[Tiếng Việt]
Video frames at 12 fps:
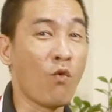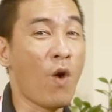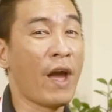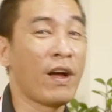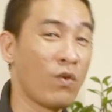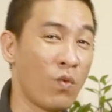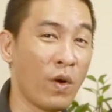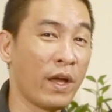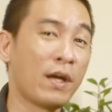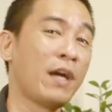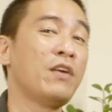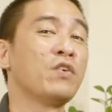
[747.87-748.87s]
quan
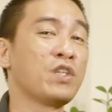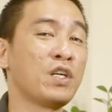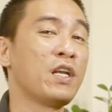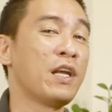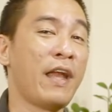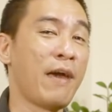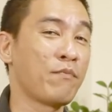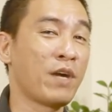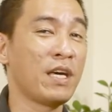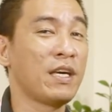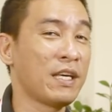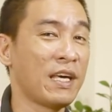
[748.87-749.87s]
quen ấy rồi cho nên là đem
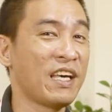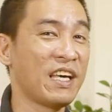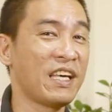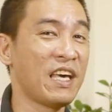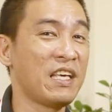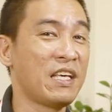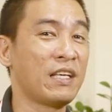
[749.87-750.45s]
cái cái cái cái cái,